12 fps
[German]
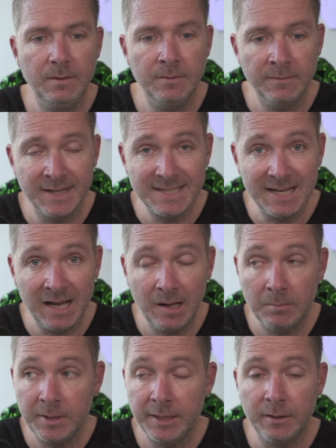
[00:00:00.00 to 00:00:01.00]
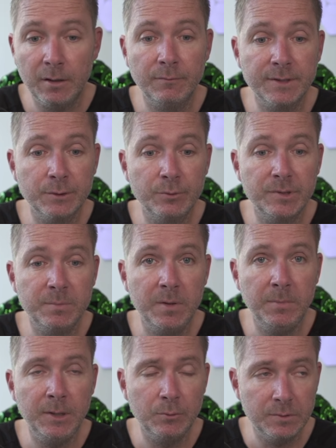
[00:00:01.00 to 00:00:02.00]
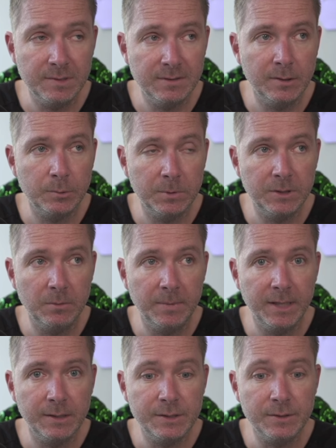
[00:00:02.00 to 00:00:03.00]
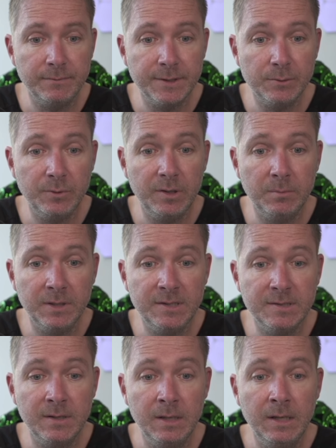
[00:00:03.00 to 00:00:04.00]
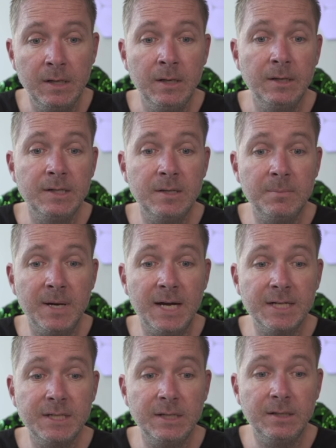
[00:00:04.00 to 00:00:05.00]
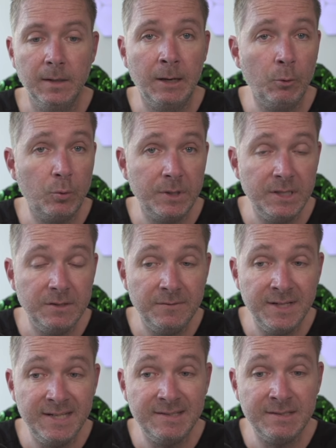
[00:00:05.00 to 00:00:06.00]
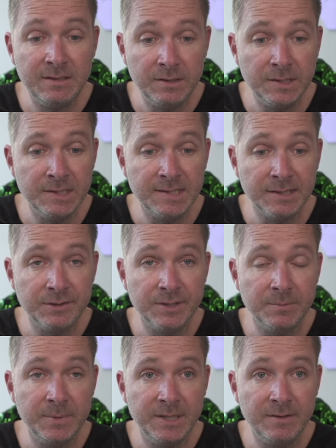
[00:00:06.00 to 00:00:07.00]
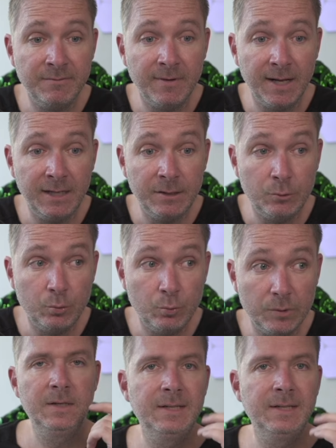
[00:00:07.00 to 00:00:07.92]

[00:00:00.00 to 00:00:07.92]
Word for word: Was aber nach Auffassung des BMI, und das entspricht auch meiner Rechtsauffassung hier bei dieser Thematik, auch nicht wesentlich ist, dass du das mit Gewalt tust.